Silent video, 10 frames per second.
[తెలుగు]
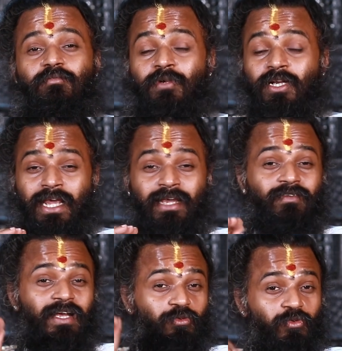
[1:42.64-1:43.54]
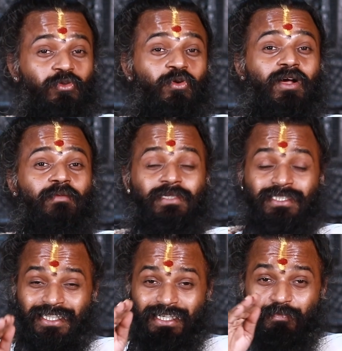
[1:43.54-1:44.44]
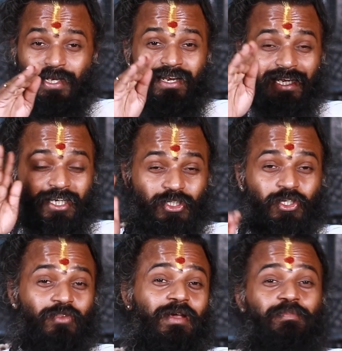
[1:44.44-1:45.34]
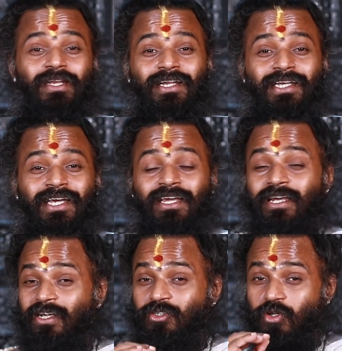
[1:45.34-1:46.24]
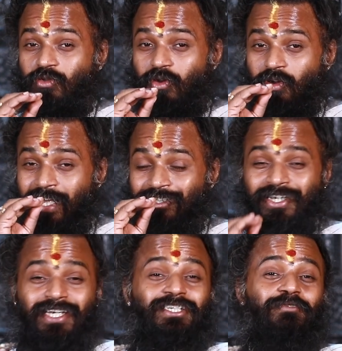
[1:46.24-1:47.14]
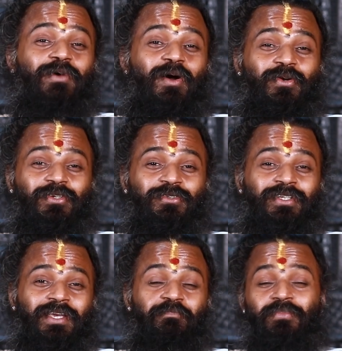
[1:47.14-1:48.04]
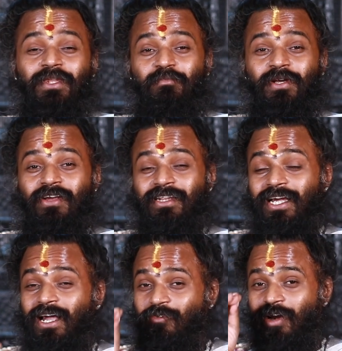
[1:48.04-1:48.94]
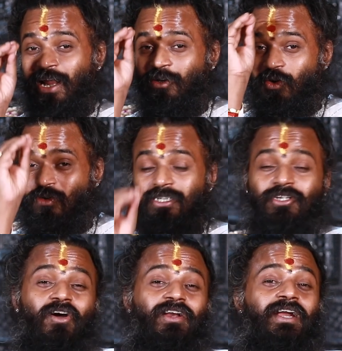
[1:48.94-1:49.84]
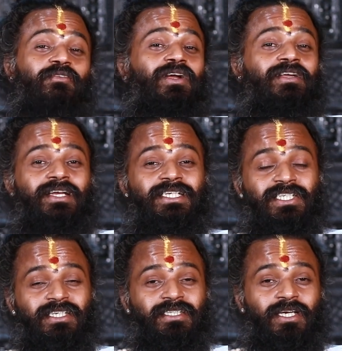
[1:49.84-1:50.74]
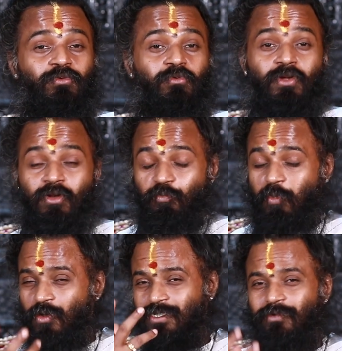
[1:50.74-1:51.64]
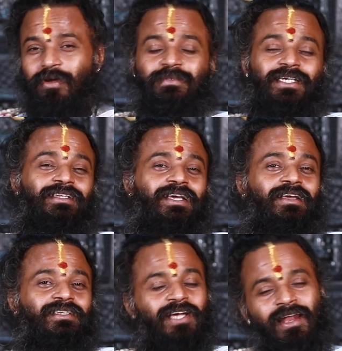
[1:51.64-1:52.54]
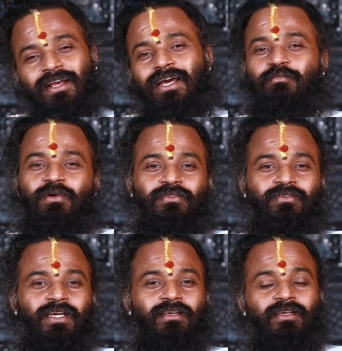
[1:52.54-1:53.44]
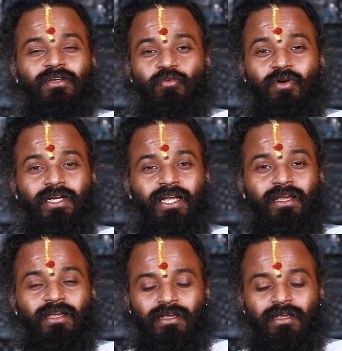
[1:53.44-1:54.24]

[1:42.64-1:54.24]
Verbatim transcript: మరి లేని వారికి ఉద్యోగం చిన్న పిల్లలకి అంటే చదివే పిల్లలకి చదువులో ఎడ్యుకేషన్ బాగుంటుంది మరియు అంతేకాదు వాళ్ళు అనుకోని టార్గెట్ వాళ్ళు రీచ్ చేస్తారు పాజిటివ్ వైబ్స్ అయితే చాలా కనబడుతున్నాయి ఒకటే